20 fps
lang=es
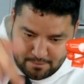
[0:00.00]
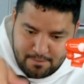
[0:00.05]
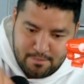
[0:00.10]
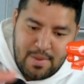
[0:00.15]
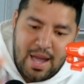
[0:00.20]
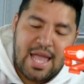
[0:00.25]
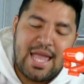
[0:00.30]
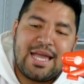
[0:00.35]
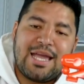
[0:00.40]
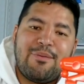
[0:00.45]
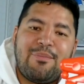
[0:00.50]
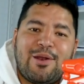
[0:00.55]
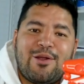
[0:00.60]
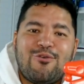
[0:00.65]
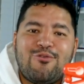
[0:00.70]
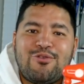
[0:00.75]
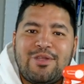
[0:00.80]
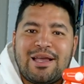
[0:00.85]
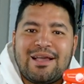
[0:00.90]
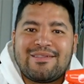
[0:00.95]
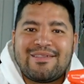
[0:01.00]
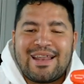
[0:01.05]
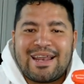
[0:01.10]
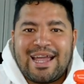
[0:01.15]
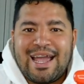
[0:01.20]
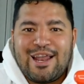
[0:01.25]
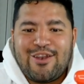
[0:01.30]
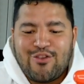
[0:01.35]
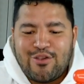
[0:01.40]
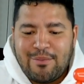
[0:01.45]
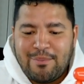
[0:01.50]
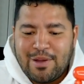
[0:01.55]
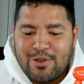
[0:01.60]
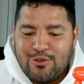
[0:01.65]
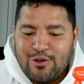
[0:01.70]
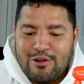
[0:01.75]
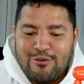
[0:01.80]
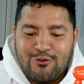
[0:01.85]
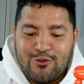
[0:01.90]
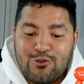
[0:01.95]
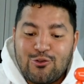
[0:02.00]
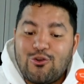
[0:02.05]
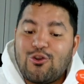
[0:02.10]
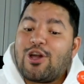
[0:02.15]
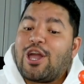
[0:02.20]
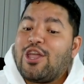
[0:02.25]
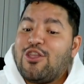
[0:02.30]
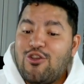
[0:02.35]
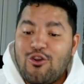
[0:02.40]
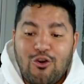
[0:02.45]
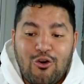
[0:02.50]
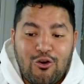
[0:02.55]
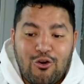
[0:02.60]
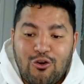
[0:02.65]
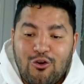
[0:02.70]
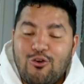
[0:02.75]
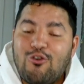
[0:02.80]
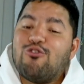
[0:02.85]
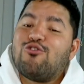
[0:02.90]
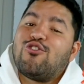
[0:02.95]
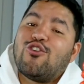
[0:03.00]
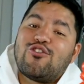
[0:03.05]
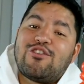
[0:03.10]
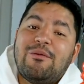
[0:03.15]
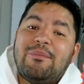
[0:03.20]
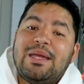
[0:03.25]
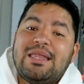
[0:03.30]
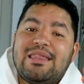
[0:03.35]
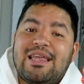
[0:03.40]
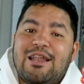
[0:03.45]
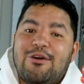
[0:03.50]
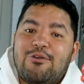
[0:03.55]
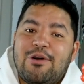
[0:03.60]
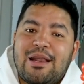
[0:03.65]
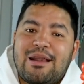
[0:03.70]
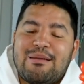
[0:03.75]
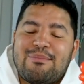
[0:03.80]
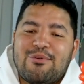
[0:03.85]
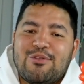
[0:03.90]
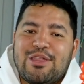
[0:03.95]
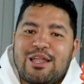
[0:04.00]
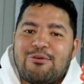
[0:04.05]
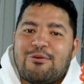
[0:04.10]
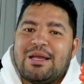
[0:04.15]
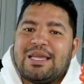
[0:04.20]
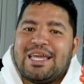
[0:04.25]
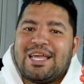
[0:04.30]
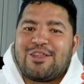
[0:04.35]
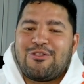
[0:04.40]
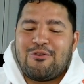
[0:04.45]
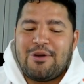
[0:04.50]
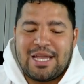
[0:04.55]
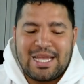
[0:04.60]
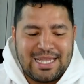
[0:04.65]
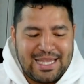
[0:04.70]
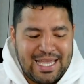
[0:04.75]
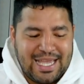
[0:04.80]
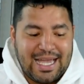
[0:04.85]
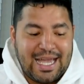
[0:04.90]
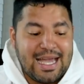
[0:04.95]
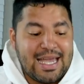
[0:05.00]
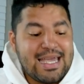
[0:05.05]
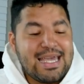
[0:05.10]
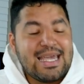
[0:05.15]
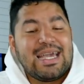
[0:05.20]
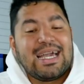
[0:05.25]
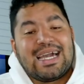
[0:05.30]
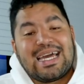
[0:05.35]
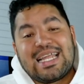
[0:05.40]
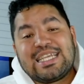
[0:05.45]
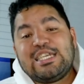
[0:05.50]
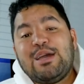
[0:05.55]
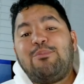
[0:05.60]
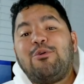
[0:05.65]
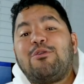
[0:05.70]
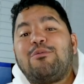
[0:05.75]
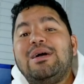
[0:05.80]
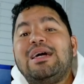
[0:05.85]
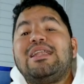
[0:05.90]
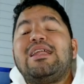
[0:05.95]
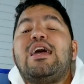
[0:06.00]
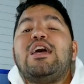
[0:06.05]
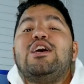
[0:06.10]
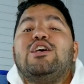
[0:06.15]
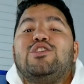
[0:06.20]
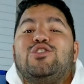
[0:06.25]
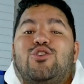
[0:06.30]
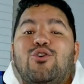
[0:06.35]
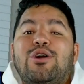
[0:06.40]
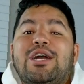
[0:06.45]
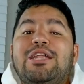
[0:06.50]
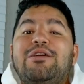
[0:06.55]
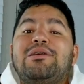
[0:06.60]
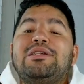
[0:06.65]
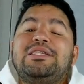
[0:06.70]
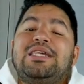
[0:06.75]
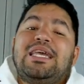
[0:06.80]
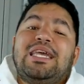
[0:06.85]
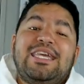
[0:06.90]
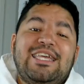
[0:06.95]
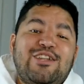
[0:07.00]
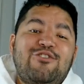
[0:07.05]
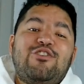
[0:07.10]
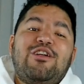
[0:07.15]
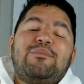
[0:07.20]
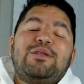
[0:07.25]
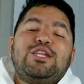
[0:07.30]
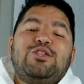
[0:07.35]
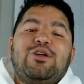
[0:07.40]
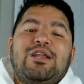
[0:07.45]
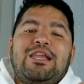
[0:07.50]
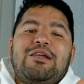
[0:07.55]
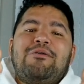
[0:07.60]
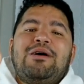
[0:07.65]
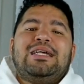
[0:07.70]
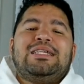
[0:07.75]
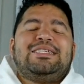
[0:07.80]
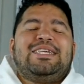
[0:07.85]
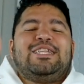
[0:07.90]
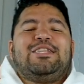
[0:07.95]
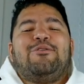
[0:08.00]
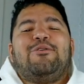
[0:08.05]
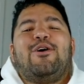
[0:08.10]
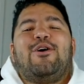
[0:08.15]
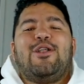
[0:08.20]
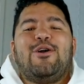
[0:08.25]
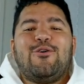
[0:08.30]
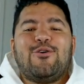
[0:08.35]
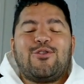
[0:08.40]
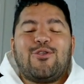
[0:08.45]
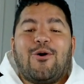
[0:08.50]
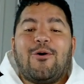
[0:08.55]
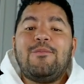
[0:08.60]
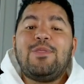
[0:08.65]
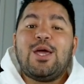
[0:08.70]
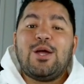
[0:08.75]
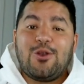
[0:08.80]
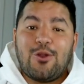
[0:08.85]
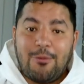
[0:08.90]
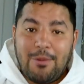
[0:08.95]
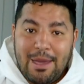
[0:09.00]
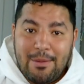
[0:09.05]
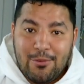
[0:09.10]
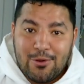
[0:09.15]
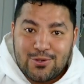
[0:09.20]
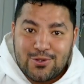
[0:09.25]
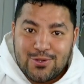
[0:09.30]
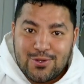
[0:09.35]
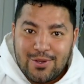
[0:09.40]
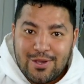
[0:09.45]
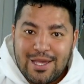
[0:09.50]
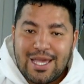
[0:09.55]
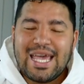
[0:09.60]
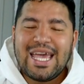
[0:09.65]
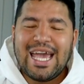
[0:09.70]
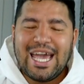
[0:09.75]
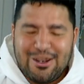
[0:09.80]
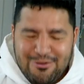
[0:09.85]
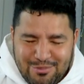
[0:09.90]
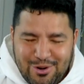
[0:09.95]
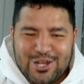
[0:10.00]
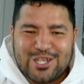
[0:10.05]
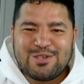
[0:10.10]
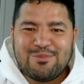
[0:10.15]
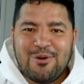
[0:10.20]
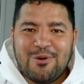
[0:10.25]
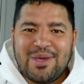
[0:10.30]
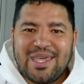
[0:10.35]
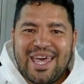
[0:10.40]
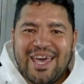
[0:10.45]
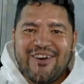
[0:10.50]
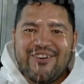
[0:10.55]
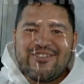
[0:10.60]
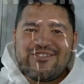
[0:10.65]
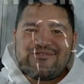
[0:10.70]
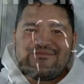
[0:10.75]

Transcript: vayan y pregunten acerca de los zapatos del futuro, que yo gustosamente les voy a responder cualquier duda que tengan. Gracias por ver, suscríbanse y denle una manita arriba si este video les gustó. Nos vemos en un próximo video.